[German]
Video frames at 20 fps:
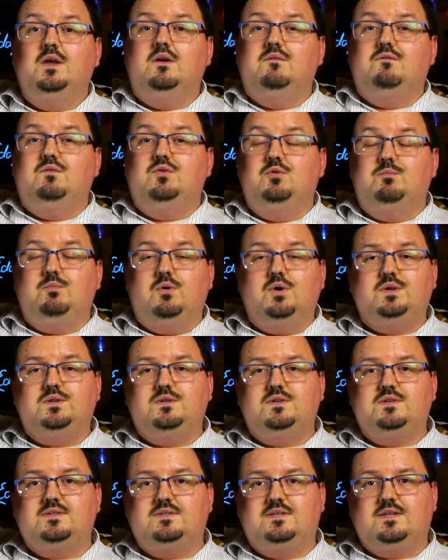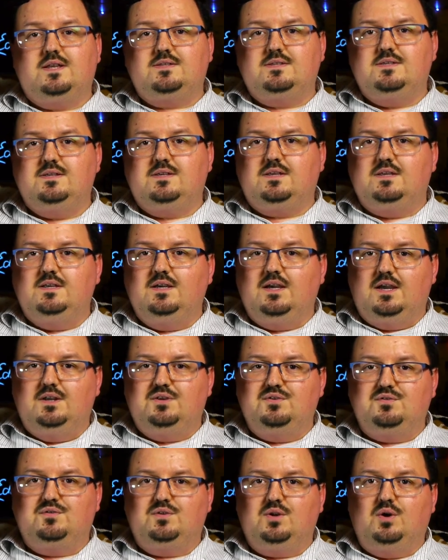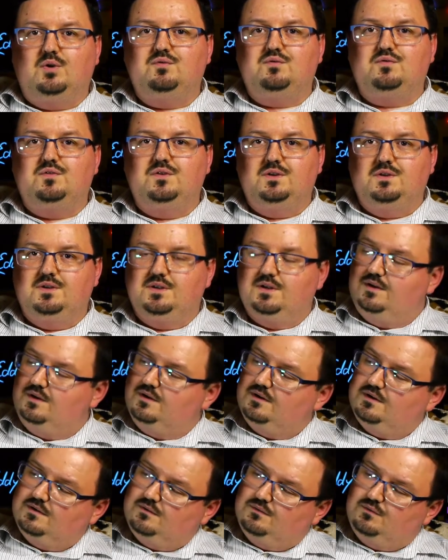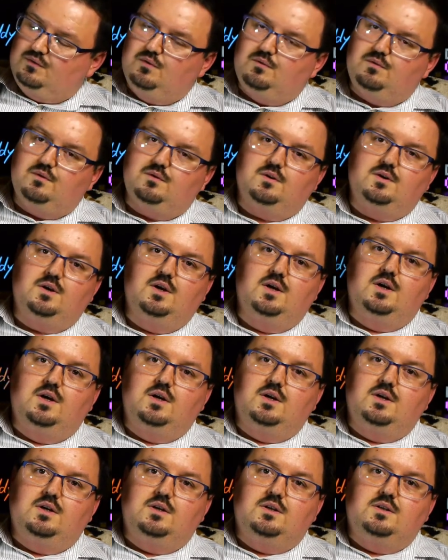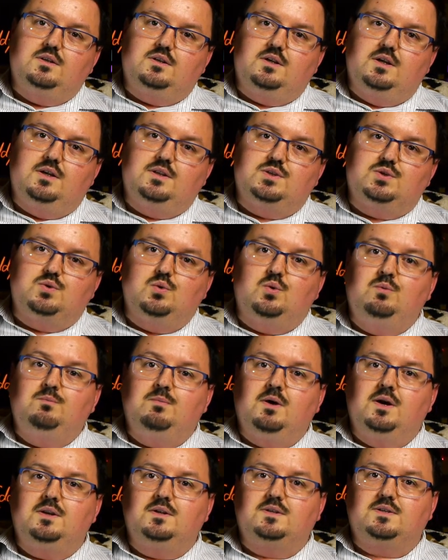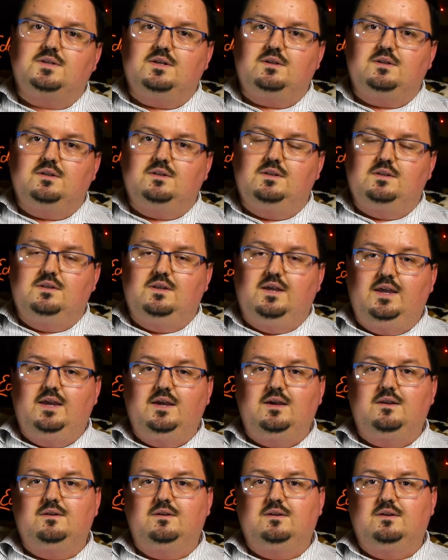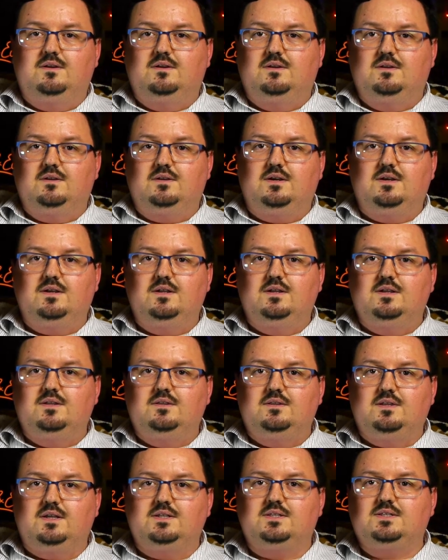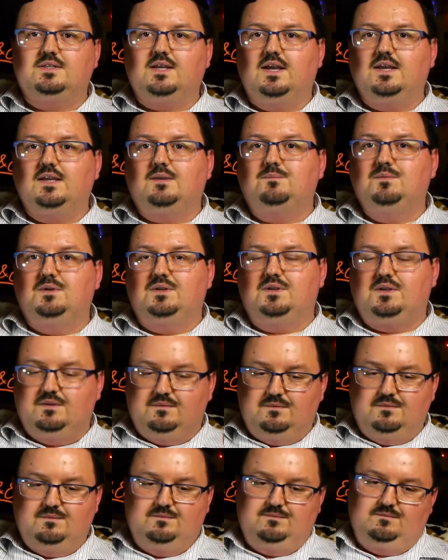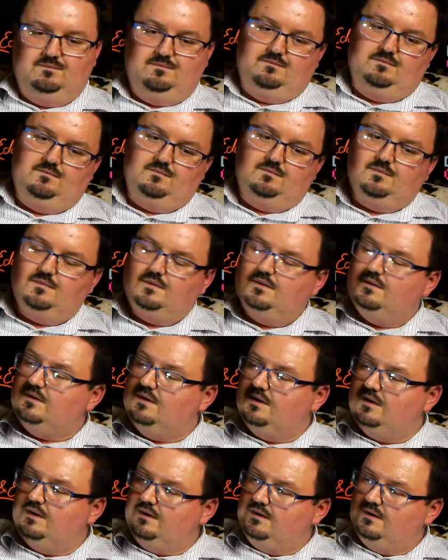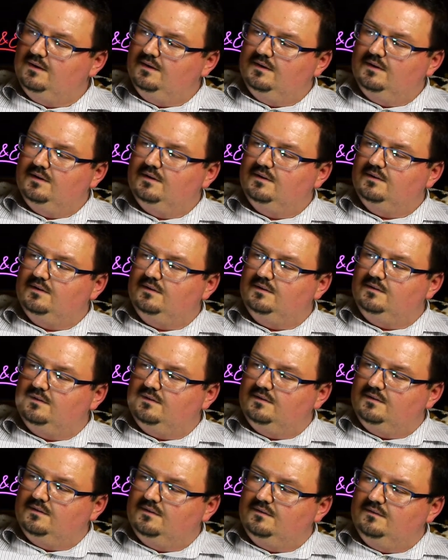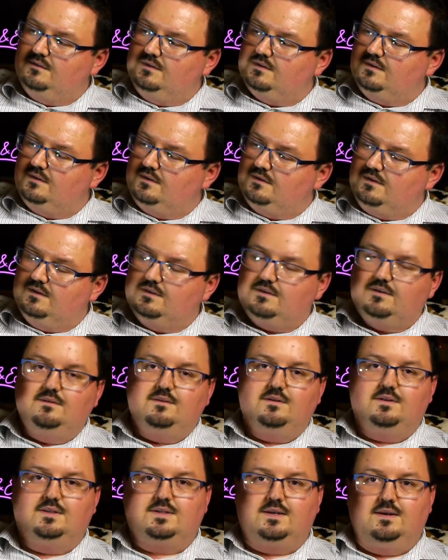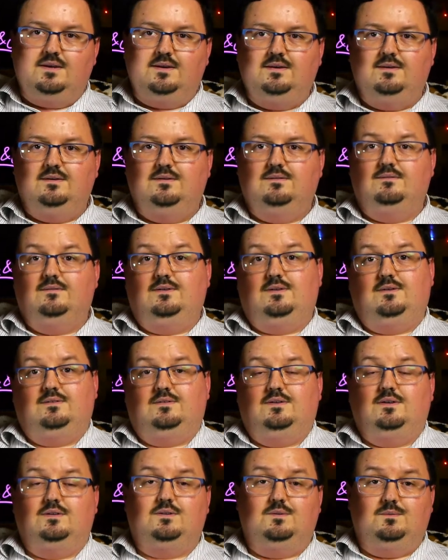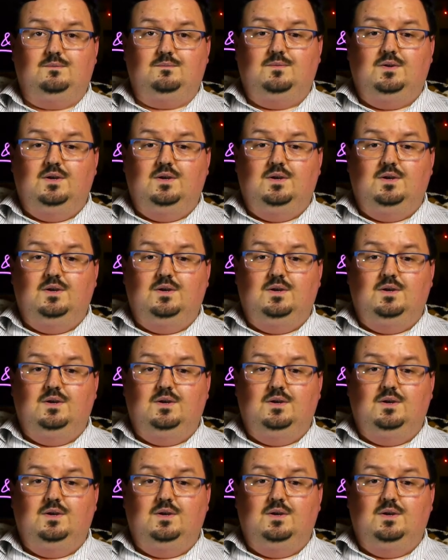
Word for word: wenn du möchtest, dass ich hier eine Frau finde für den Sohn meines Herrn, ja, dann zeig mir die. Okay? Und wie sollte Gott ihnen die zeigen? Er sagte,